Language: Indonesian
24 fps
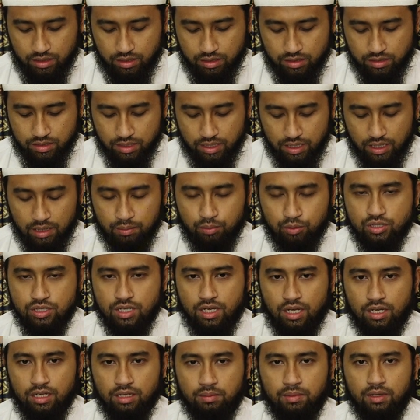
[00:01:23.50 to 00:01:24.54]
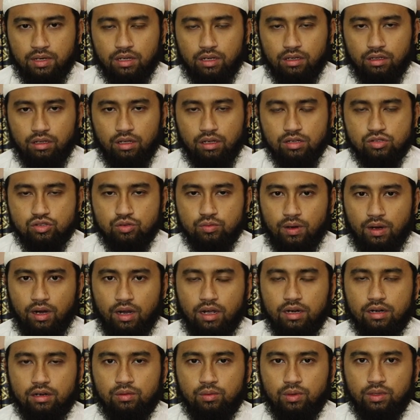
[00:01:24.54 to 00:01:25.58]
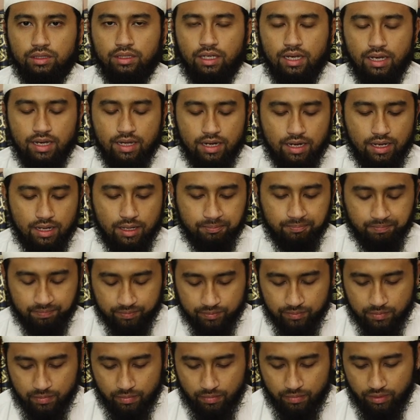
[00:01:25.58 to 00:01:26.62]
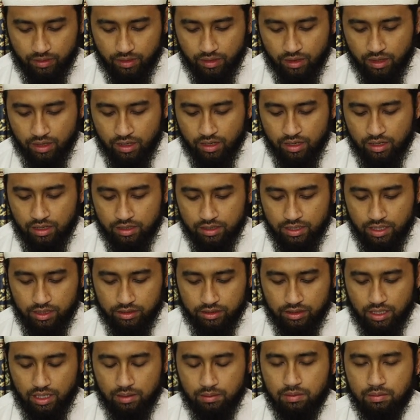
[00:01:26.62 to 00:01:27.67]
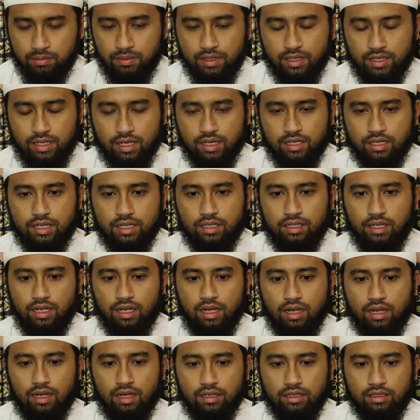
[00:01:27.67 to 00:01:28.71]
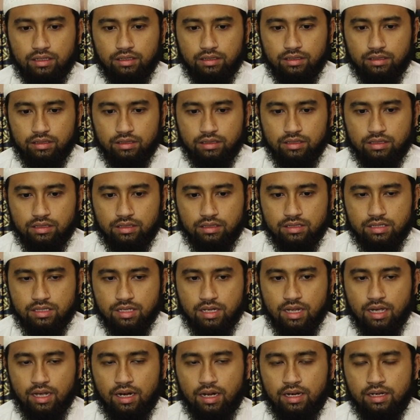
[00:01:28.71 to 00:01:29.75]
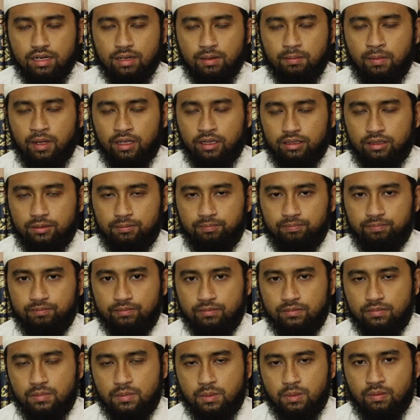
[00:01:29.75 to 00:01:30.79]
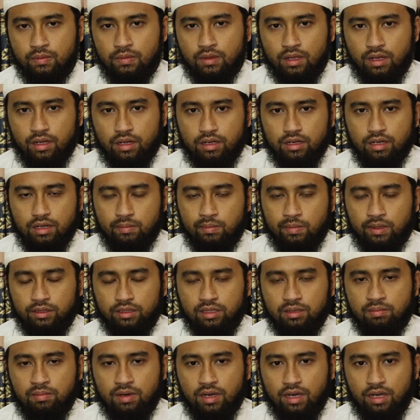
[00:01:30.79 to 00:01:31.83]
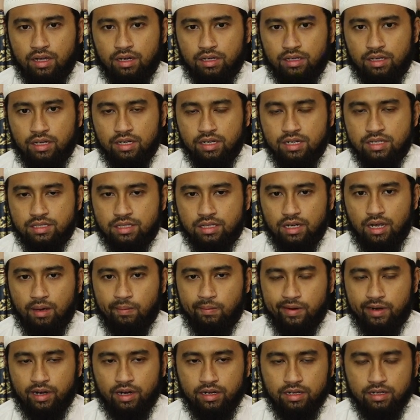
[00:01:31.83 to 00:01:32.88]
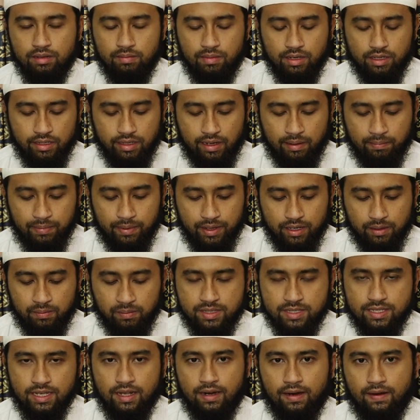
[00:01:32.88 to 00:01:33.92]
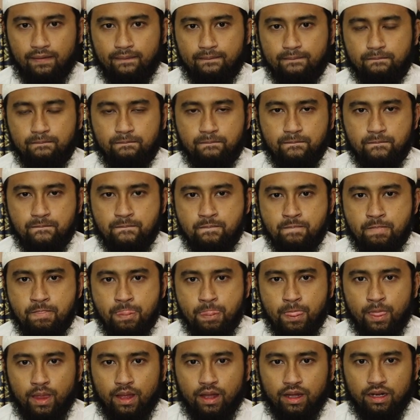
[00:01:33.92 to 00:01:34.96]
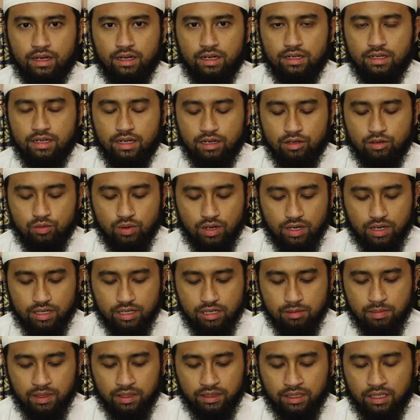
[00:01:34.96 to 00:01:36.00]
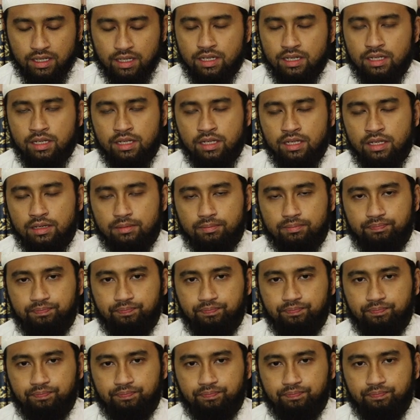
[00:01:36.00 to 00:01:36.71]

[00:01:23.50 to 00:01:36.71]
Segala puji hanya milik Allah Subhanahu wa taala yang telah memberikan kita segala nikmat nikmat iman dan Islam adalah nikmat yang paling besar. Karena dengan dua kenikmatan ini